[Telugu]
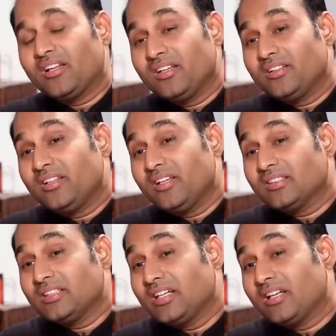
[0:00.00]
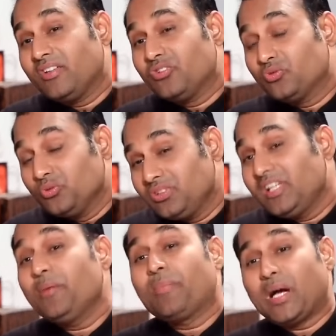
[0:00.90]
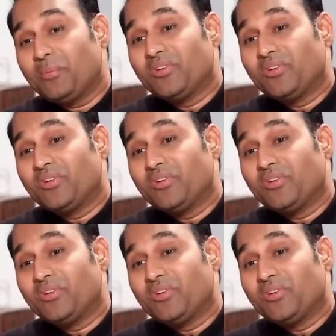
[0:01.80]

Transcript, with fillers: అయితే అసలు అది చూస్తేనే పాపం